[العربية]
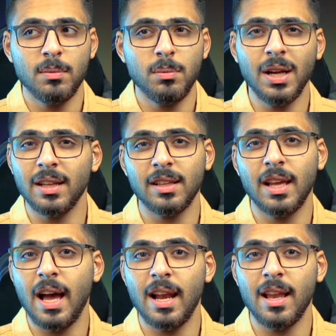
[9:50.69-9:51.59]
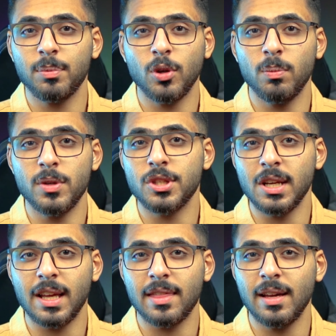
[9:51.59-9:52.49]
ما راح تلقاه على اللابتوب من
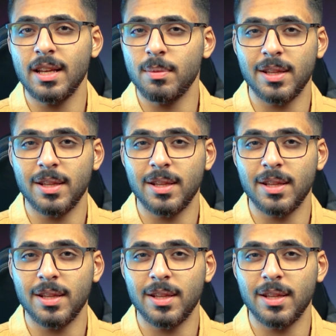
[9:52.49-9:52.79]
شركه ثانيه ب